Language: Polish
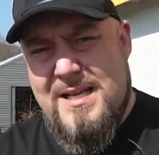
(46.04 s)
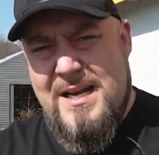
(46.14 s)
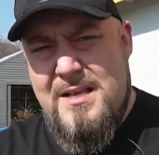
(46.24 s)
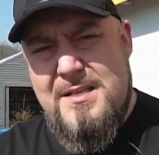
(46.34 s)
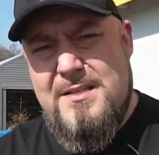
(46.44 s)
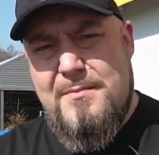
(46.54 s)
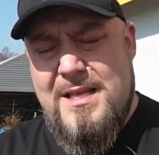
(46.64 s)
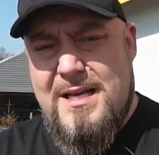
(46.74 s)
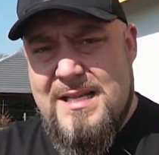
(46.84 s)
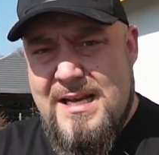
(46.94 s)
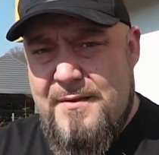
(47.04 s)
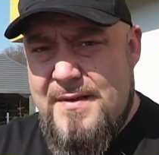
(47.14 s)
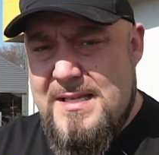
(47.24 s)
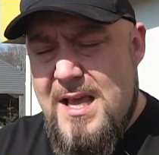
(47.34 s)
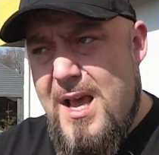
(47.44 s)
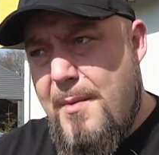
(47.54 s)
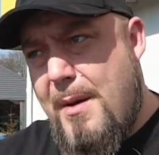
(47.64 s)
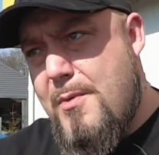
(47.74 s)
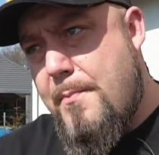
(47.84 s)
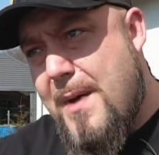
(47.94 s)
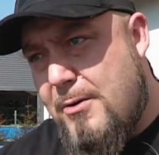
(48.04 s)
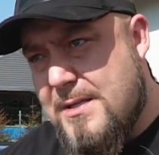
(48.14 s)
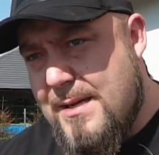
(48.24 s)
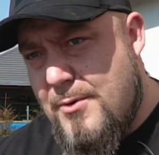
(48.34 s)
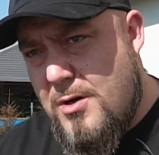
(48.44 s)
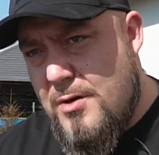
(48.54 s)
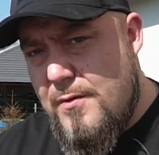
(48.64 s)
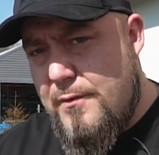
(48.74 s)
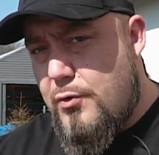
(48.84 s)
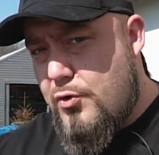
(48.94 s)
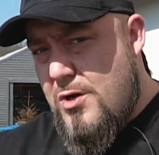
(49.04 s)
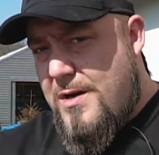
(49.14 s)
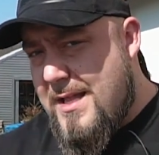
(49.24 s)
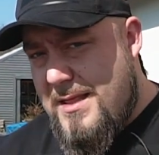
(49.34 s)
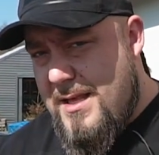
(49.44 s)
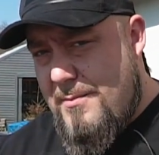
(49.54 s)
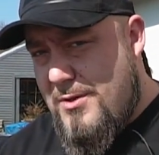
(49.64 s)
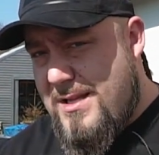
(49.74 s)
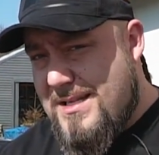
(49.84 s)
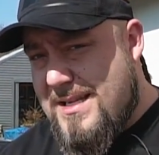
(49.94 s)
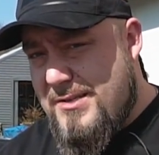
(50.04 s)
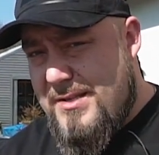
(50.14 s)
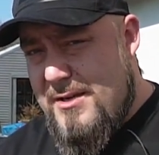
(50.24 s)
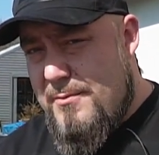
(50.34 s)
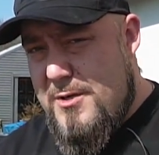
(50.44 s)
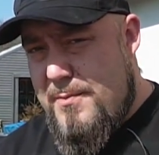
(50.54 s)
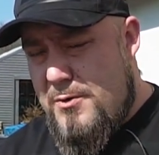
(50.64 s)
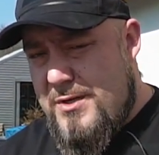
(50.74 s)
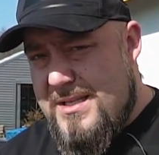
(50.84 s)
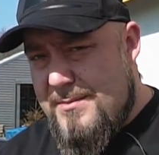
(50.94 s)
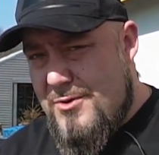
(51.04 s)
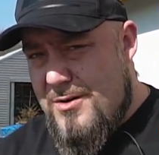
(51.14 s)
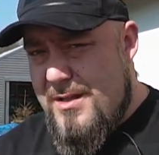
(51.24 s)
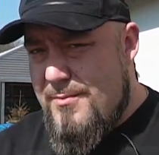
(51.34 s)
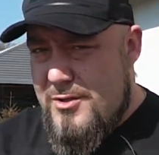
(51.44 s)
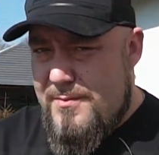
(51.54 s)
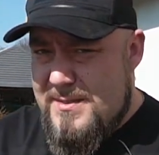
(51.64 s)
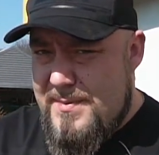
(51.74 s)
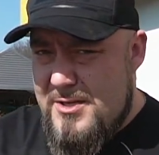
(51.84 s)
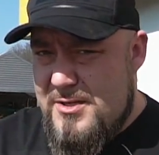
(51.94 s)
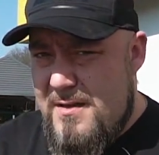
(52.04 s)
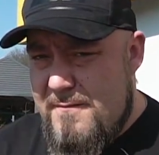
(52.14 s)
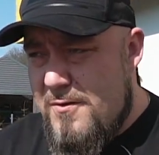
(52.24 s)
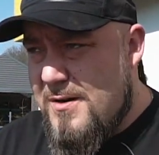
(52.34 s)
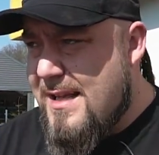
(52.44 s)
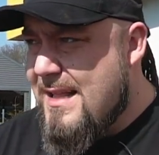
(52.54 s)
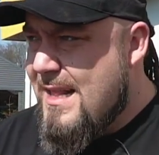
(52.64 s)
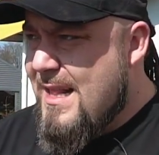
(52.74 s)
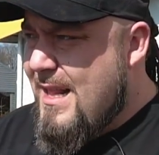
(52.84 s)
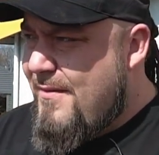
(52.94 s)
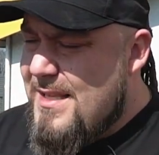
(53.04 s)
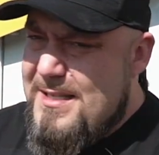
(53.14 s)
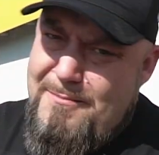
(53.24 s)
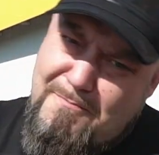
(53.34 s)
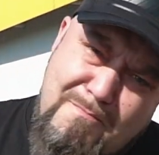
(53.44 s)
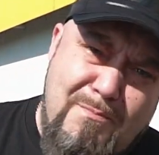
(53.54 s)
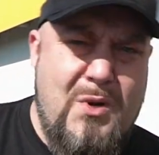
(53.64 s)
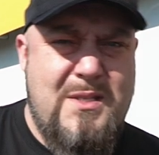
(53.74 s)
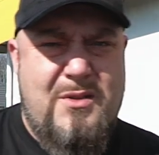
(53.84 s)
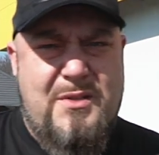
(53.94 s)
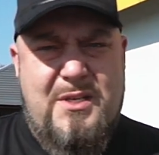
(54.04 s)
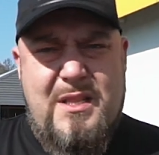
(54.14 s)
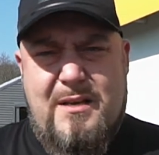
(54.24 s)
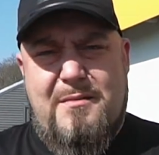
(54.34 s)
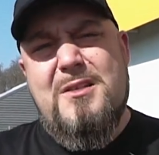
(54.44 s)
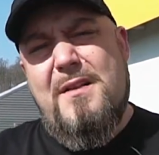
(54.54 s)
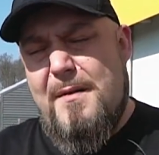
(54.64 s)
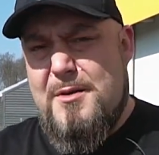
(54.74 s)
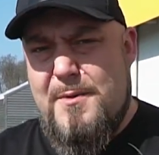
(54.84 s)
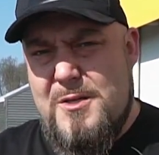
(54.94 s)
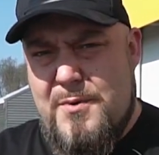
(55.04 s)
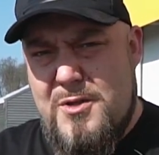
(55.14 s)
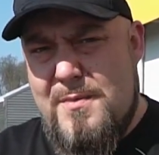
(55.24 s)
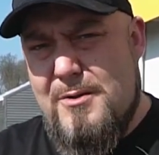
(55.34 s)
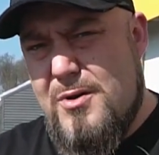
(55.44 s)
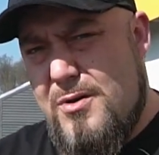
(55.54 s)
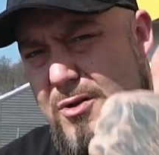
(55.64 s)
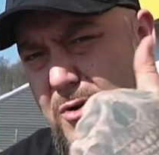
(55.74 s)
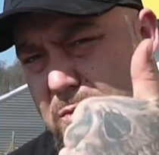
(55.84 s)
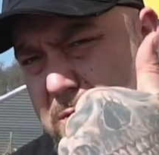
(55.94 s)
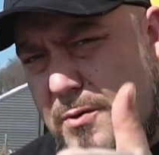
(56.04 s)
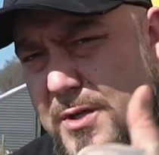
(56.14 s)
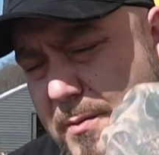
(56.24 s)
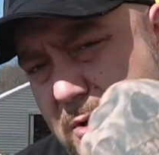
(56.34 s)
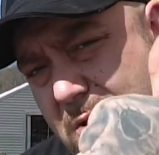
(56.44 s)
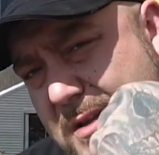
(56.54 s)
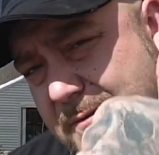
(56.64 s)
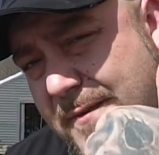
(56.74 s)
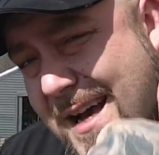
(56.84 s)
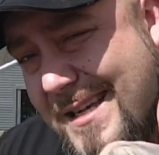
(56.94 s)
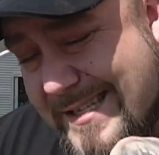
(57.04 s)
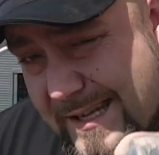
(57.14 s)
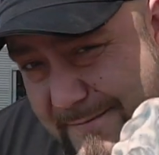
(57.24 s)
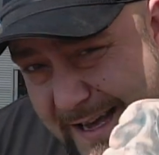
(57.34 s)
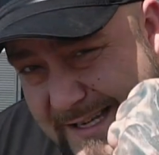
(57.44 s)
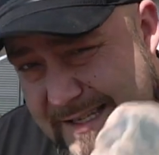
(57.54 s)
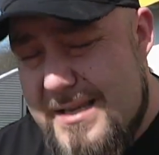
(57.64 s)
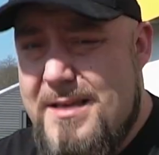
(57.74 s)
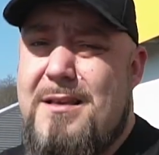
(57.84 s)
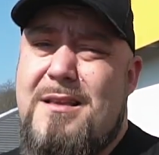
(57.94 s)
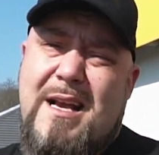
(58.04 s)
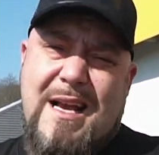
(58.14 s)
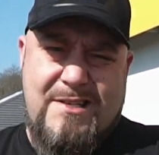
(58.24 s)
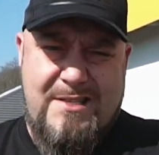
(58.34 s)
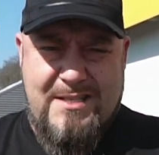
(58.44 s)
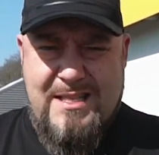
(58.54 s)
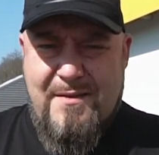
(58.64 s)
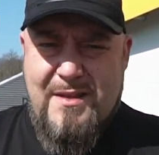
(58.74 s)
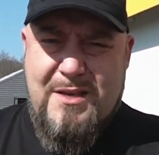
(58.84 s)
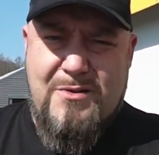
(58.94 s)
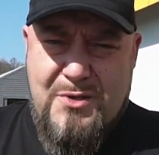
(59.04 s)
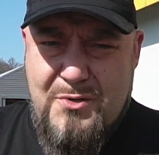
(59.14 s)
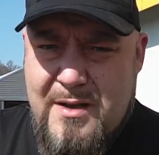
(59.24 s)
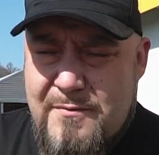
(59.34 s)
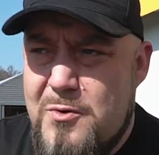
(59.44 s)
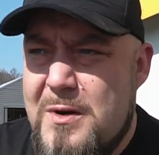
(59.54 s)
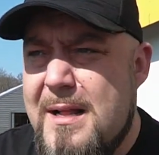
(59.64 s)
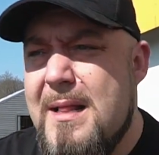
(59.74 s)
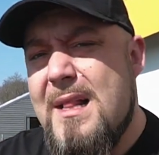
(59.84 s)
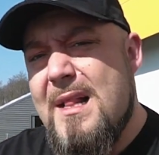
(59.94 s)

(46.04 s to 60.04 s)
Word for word: za granicą i tak dalej, więc mamy mało samochodów, dużo chętnych, dostępnych, bo teraz każdy chciałby się poruszyć samochodem, bo to bezpiecznie i w ogóle, więc prosty odcinek. Jeżeli Wam się będzie podobał, tego dobustujcie, bo to jest ważne, ważne i nie każdy zostawia tego kciuka w górę.